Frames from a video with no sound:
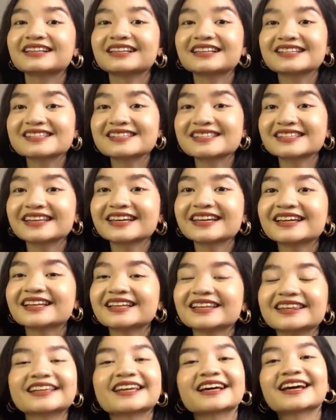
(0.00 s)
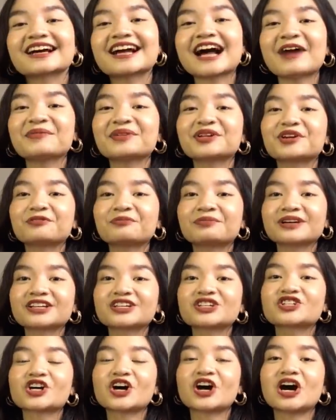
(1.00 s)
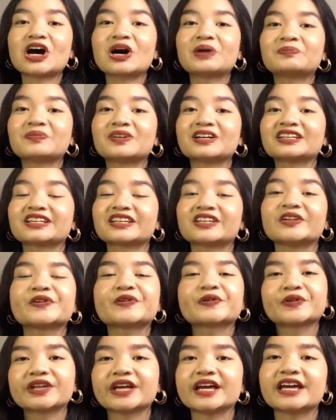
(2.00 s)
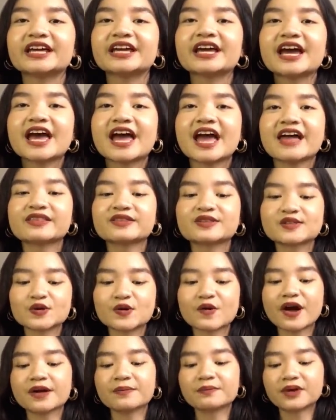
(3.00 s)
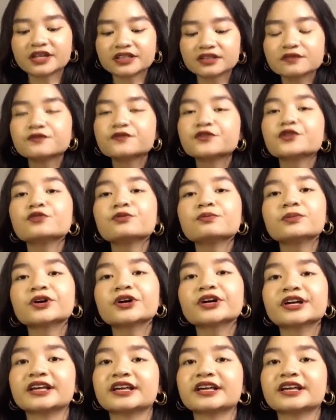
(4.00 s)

still, nagagamit ko pa rin siya up until today. And so, I bought a few more